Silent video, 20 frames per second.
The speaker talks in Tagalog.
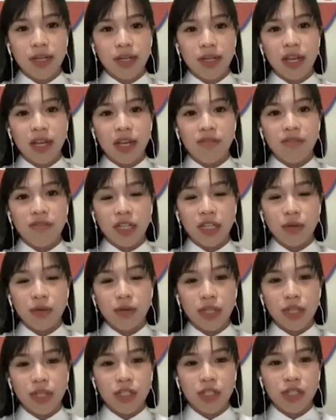Ang
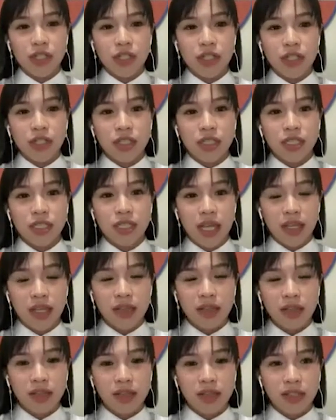evacuation
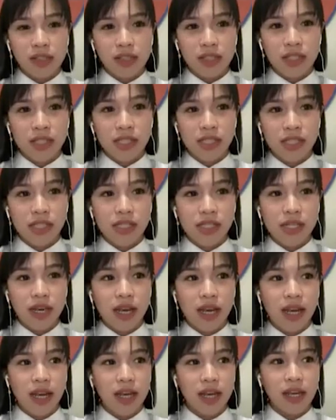centers
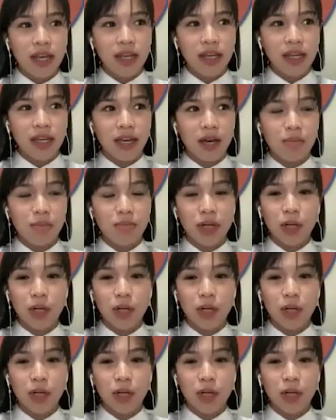ay uh,